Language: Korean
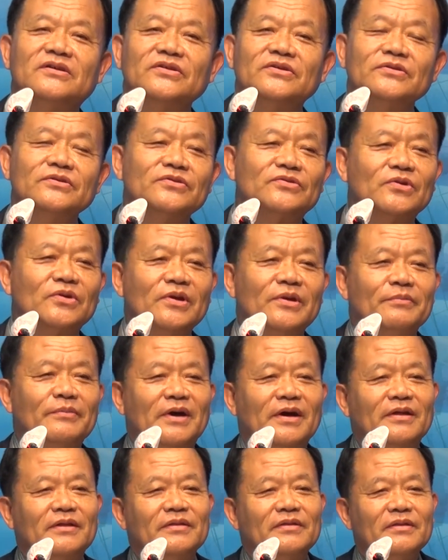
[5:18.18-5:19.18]
그런
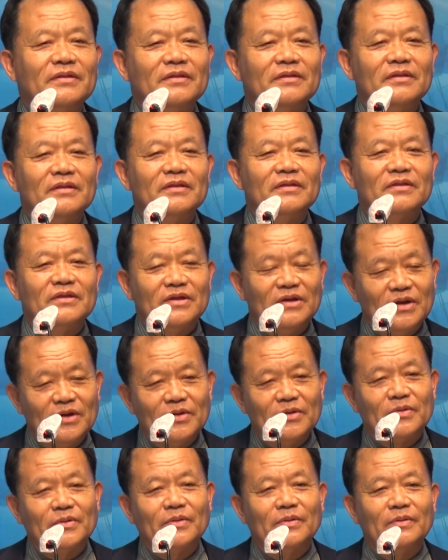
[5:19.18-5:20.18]
소리만
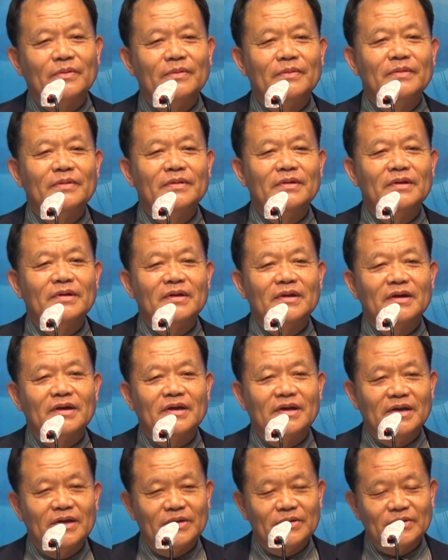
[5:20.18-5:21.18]
들리고
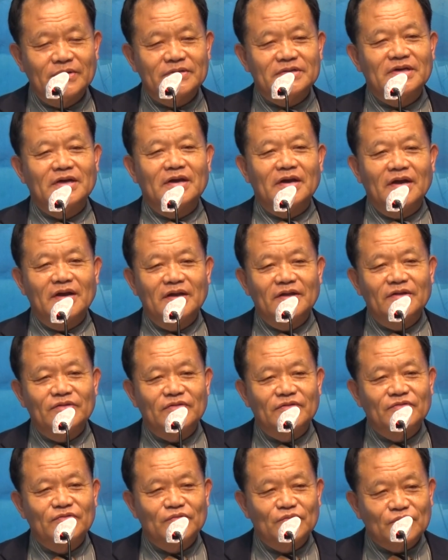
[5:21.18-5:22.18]
아이고
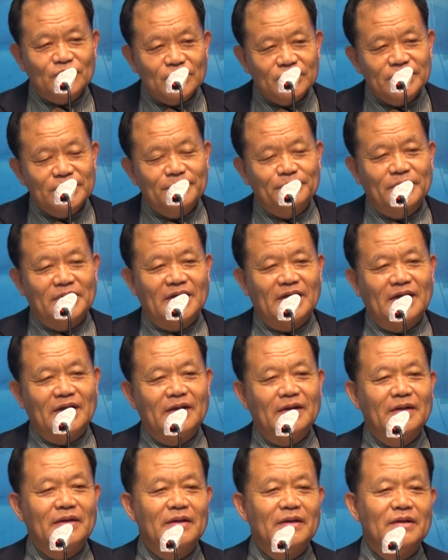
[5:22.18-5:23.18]
차라리 죽고
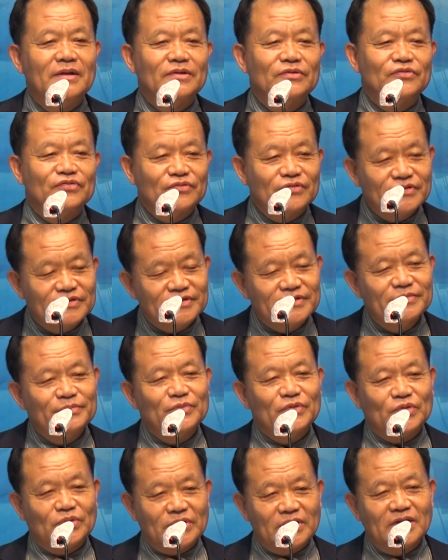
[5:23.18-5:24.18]
싶다.
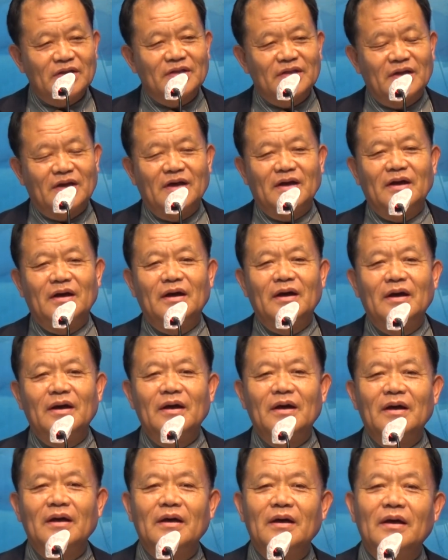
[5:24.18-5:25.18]
죽었으면 좋겠다.
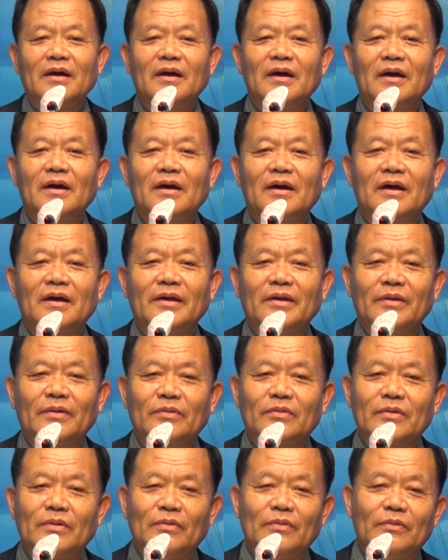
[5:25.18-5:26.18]

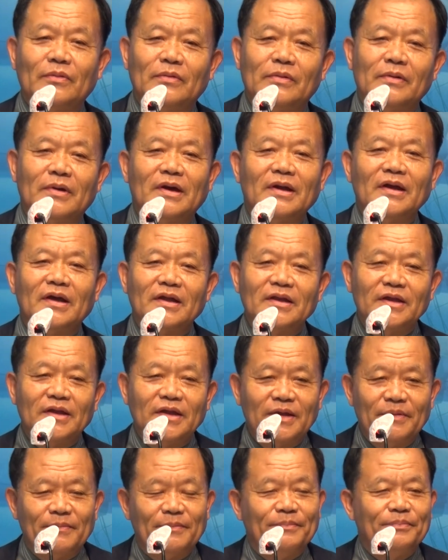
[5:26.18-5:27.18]
아이고
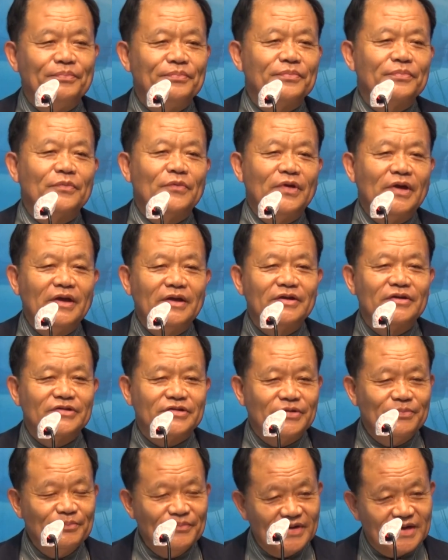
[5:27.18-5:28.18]
하나님 왜
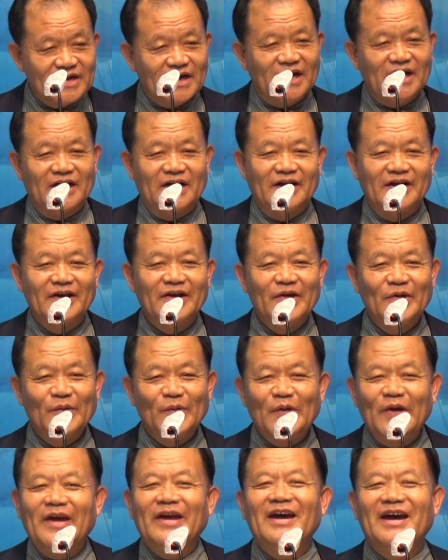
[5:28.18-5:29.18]
이러십니까?
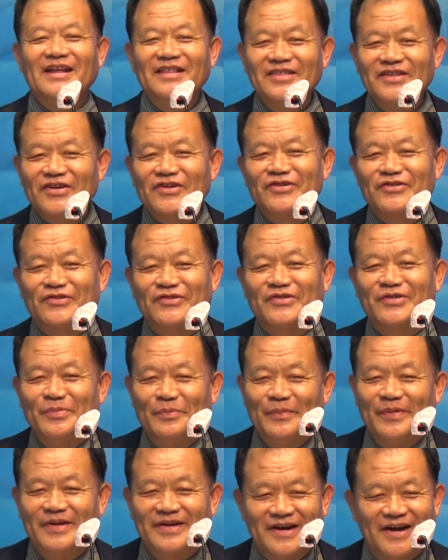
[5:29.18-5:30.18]
왜 안
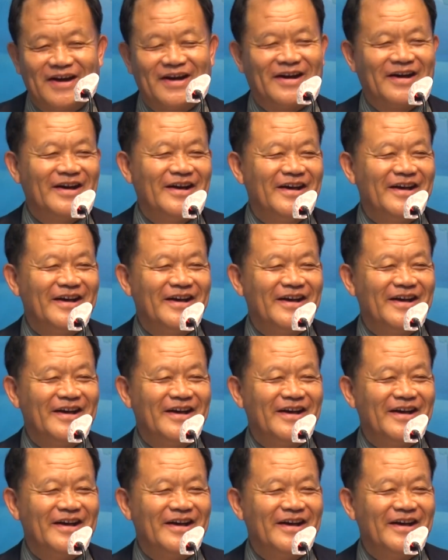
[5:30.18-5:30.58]
들어주십니까?